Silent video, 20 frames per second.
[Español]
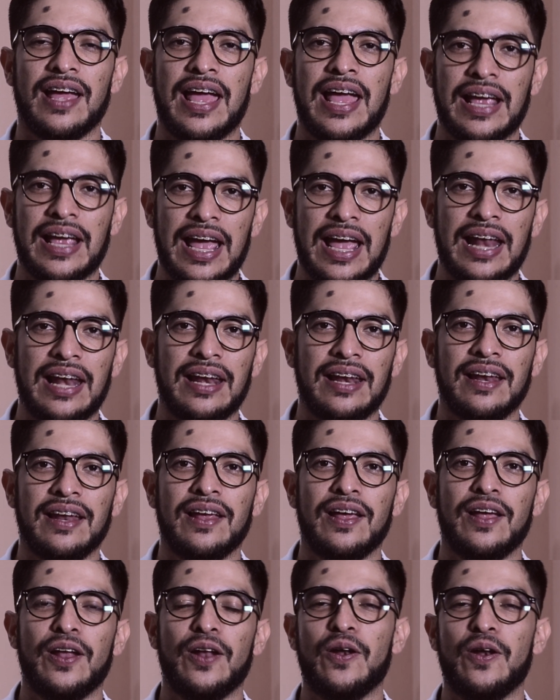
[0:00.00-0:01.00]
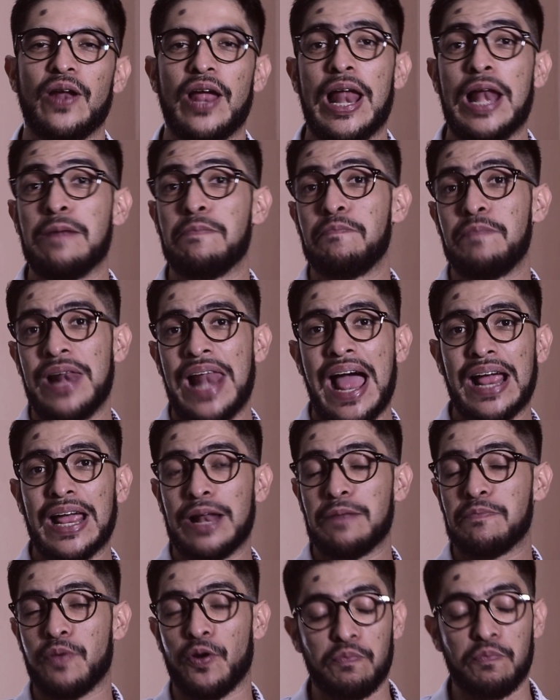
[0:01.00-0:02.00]
en Él el plan,
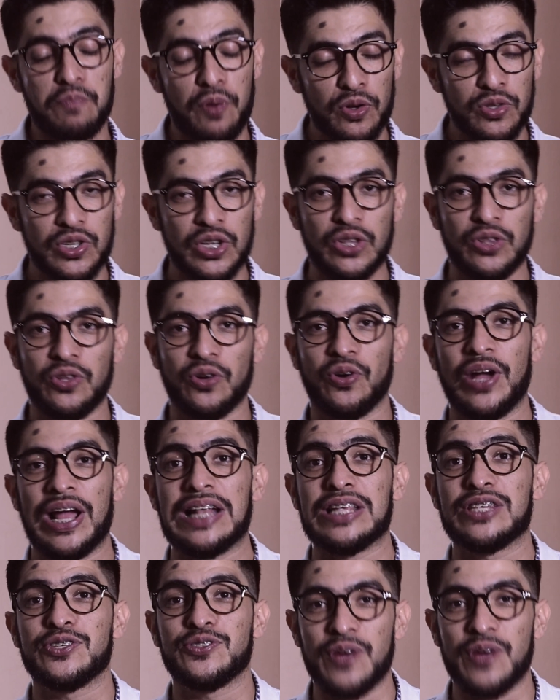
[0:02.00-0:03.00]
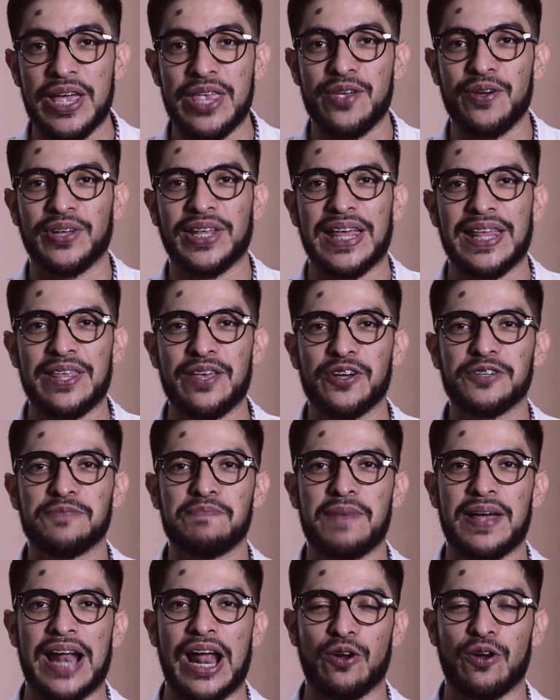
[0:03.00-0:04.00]
el propósito, el sueño de Dios
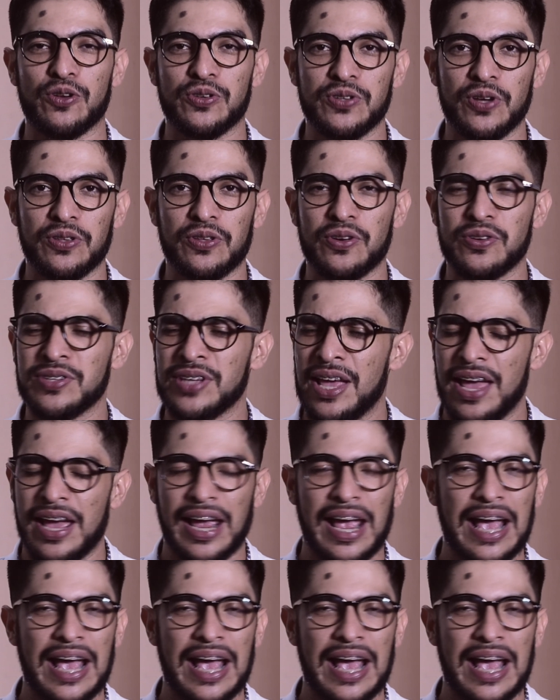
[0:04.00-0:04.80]
para nosotros,